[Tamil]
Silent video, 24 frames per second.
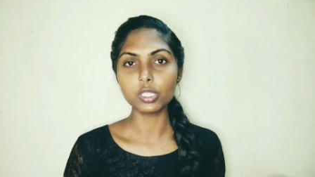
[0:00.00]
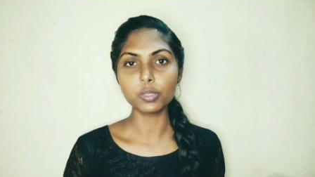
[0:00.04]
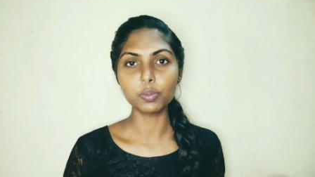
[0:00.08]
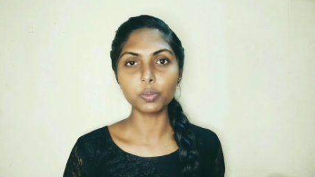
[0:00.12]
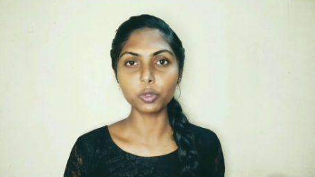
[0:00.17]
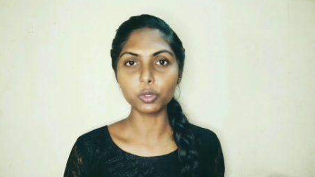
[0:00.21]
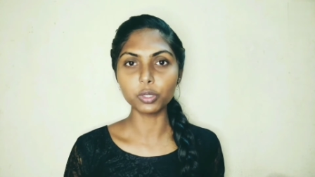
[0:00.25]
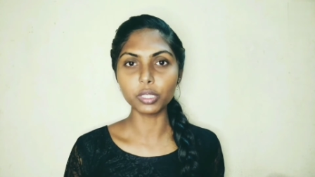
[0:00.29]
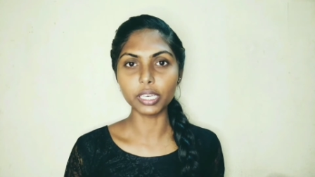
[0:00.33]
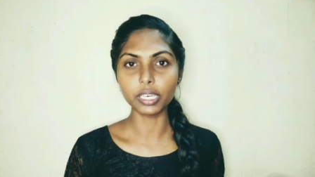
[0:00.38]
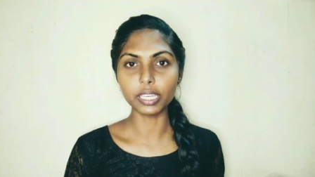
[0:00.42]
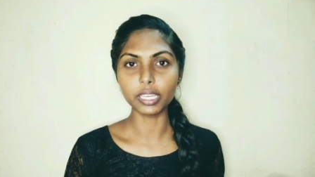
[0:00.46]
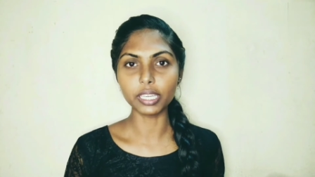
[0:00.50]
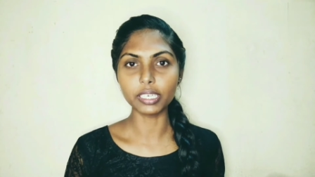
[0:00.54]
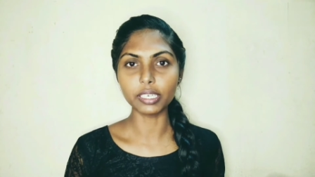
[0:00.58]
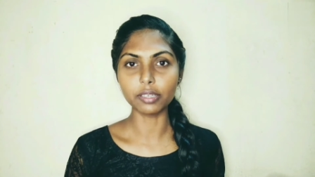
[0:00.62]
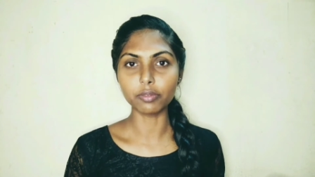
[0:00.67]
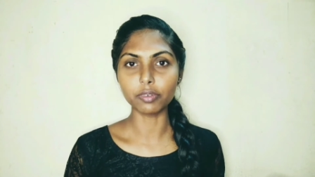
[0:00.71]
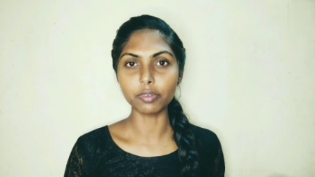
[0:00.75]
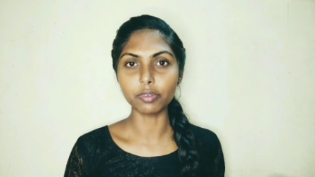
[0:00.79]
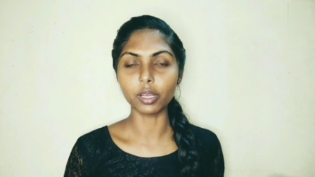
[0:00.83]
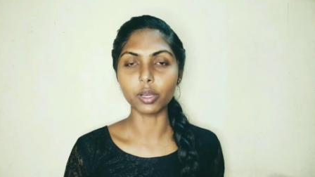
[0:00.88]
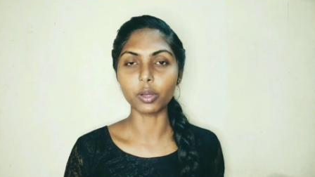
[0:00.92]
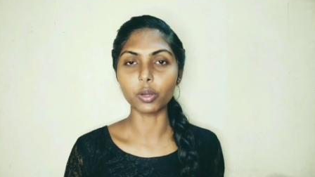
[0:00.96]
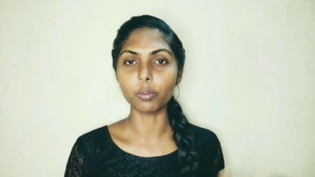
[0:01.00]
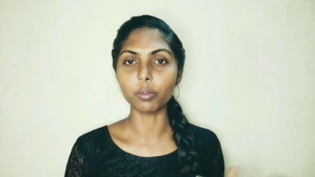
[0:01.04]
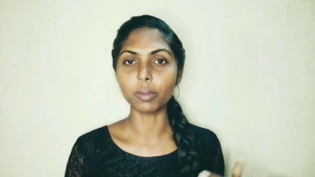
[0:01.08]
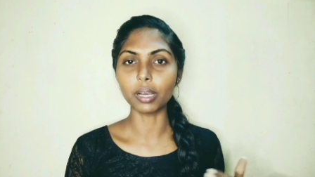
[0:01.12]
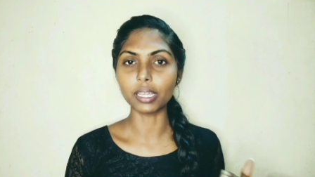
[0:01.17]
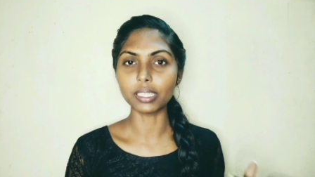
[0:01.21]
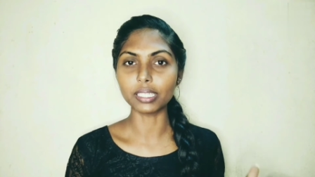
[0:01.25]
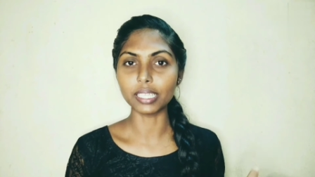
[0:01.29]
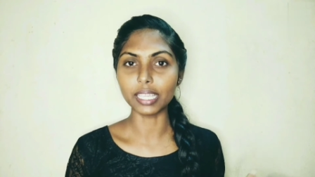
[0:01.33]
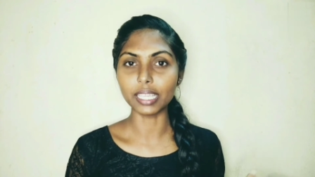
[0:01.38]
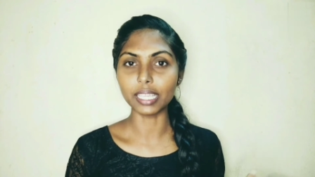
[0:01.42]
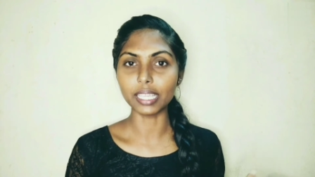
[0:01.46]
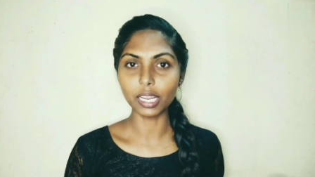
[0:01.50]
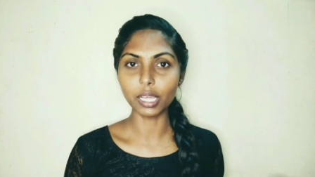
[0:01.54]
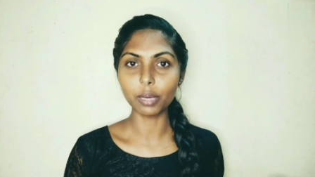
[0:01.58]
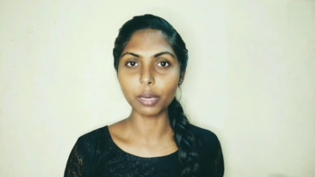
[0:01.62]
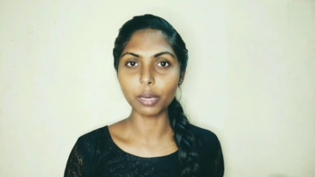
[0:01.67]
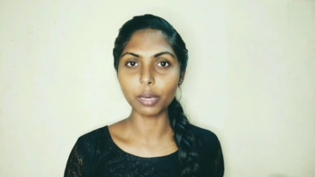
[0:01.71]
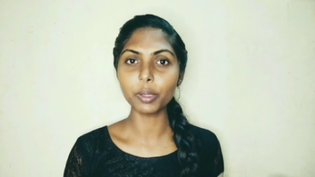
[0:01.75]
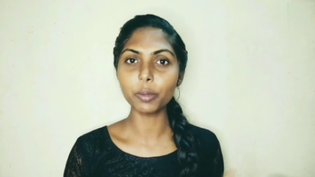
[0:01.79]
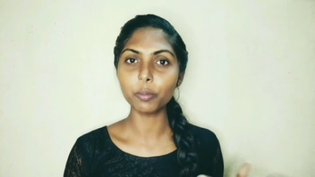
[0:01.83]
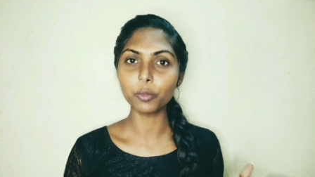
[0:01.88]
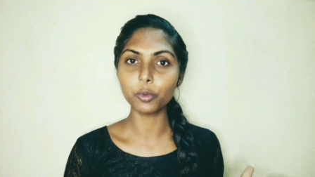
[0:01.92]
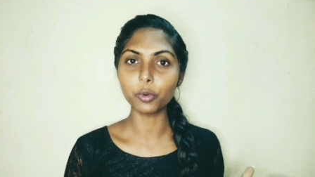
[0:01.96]
ஸ்மூத்னிங் டிஃபர் ஆகும் அது
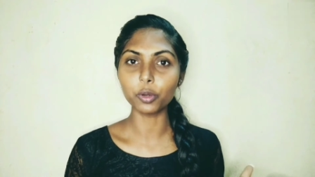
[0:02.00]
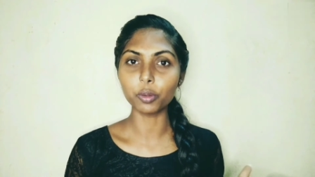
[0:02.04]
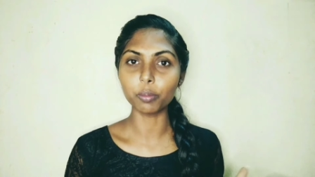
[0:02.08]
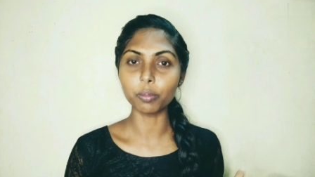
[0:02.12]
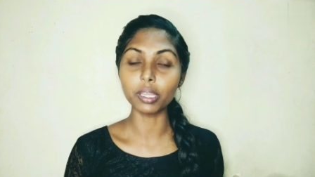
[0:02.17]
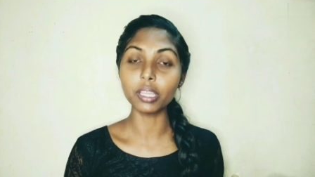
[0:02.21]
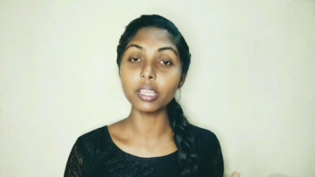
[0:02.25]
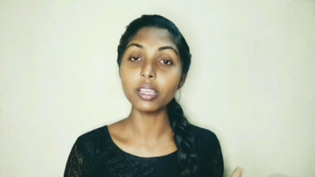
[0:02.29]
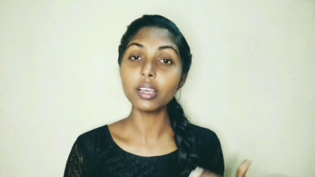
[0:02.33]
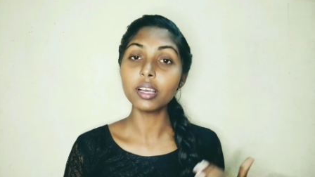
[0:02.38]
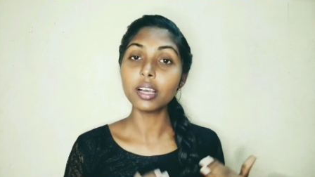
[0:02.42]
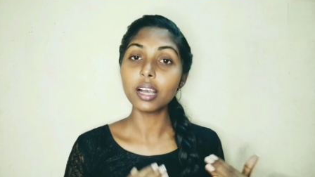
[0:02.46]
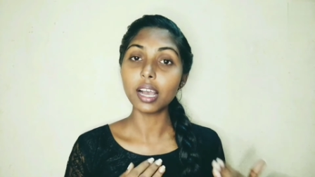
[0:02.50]
எல்லாமே மூணுமே